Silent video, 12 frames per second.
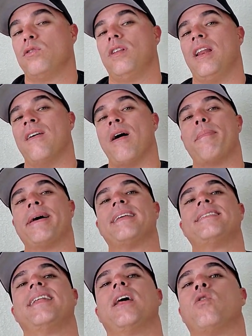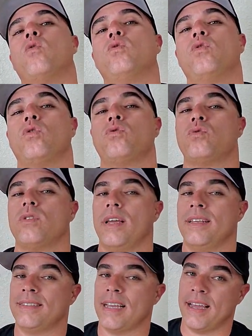Le va a parecer a algunos
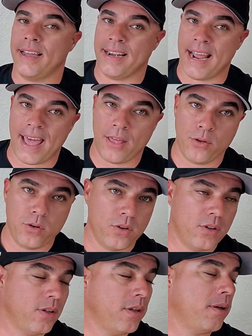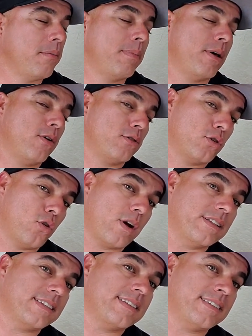exagerado, pero eso es lo
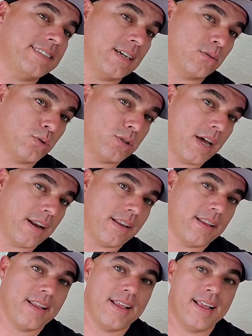que necesitan usar.